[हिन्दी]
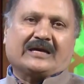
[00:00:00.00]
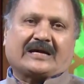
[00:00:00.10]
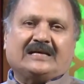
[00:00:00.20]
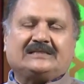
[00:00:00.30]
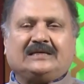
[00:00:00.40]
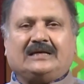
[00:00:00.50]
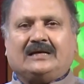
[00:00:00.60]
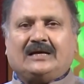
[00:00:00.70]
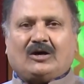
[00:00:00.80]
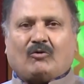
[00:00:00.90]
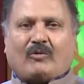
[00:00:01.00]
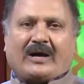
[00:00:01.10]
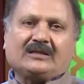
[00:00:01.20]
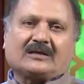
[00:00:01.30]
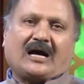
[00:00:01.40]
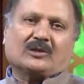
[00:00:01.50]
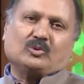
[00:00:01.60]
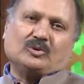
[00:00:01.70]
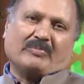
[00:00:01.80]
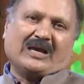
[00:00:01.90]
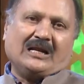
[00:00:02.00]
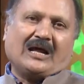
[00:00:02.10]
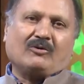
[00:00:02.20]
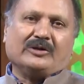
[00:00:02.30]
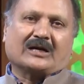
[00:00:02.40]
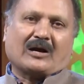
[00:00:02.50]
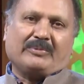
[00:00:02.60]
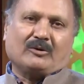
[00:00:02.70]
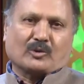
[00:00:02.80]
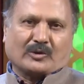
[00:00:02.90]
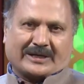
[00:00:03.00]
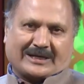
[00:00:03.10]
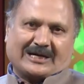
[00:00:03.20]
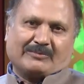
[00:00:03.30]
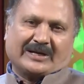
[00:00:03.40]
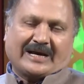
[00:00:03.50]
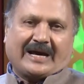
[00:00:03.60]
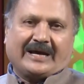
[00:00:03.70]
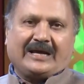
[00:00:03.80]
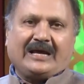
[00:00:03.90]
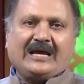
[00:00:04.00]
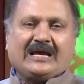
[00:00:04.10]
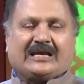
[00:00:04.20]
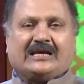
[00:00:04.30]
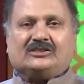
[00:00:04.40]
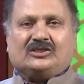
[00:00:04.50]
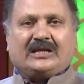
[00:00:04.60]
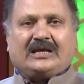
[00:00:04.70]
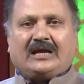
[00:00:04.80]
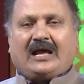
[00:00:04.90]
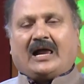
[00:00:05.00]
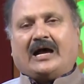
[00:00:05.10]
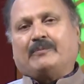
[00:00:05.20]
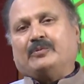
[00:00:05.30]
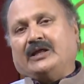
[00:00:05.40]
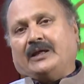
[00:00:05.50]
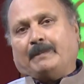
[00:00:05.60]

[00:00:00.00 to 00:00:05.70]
एक ऐसी वाहिद खातून महिला होने का भी उन्होंने रिकॉर्ड बनाया है कि जिन्हें अपनी